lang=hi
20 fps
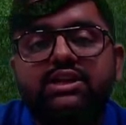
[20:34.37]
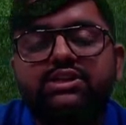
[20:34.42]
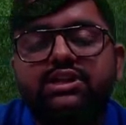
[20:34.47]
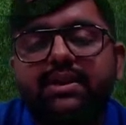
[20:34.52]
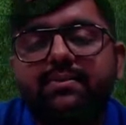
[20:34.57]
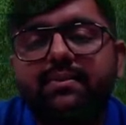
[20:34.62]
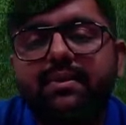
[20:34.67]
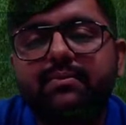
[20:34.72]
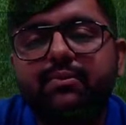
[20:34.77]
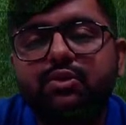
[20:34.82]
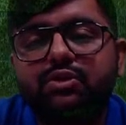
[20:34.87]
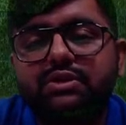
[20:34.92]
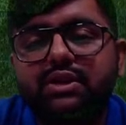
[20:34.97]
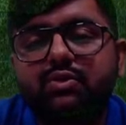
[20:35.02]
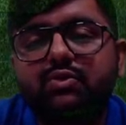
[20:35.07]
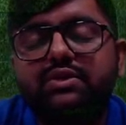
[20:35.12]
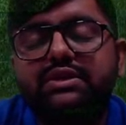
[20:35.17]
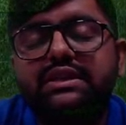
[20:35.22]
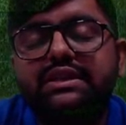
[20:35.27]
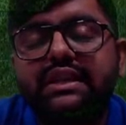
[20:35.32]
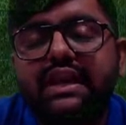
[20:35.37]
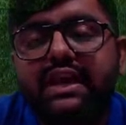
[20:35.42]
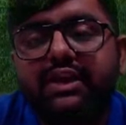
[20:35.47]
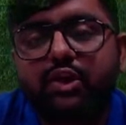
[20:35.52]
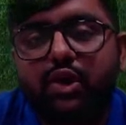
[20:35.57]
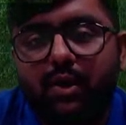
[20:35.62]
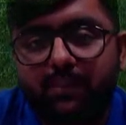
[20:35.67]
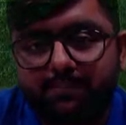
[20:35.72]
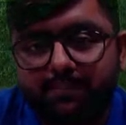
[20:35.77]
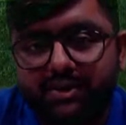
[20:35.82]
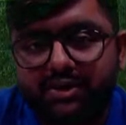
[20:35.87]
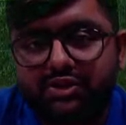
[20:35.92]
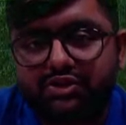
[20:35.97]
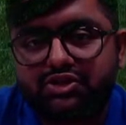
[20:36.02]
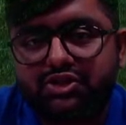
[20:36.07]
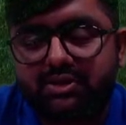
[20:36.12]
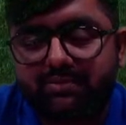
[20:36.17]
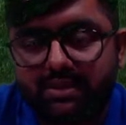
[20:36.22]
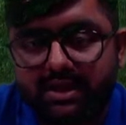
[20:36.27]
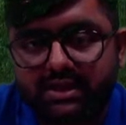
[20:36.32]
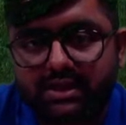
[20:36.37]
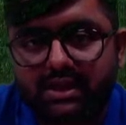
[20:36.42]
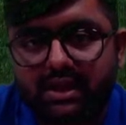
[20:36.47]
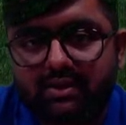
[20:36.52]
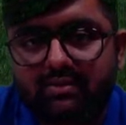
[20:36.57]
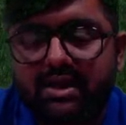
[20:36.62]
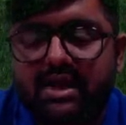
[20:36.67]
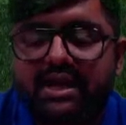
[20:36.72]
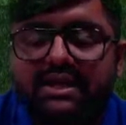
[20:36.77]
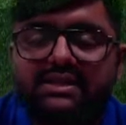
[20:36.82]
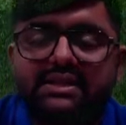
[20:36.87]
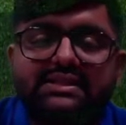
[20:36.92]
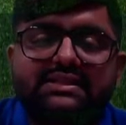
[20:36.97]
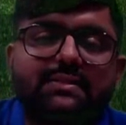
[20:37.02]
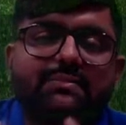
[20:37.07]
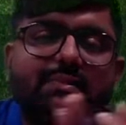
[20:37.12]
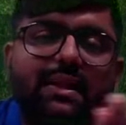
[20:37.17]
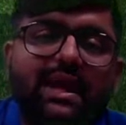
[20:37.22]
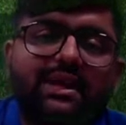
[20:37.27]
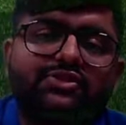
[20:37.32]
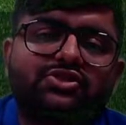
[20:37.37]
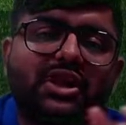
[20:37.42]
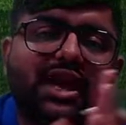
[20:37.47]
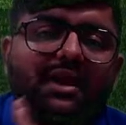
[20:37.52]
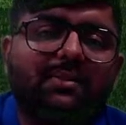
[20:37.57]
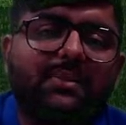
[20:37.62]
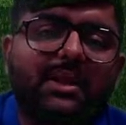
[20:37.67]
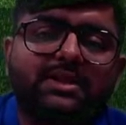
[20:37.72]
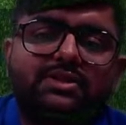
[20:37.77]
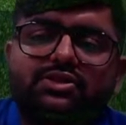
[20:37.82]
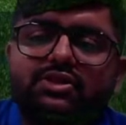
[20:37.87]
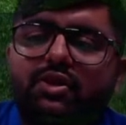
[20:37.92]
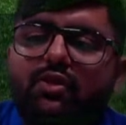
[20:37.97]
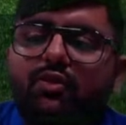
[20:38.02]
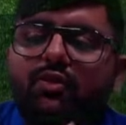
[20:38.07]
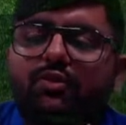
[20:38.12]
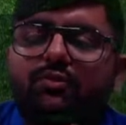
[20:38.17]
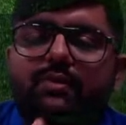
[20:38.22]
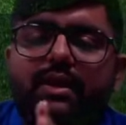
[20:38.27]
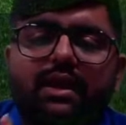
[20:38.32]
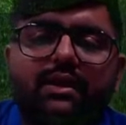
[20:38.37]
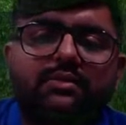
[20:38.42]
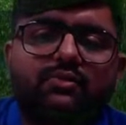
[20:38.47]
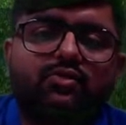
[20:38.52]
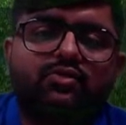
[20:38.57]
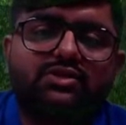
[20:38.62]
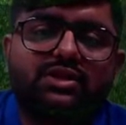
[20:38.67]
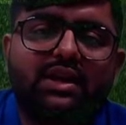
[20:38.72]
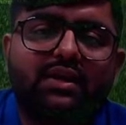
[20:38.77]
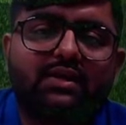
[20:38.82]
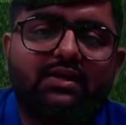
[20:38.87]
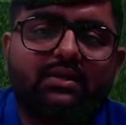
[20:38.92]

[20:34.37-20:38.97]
जब मैं बोलता हूँ डायरेक्ट कंपटीशन मतलब जैसे मैं चाय बेच रहा हूँ और एक दूसरा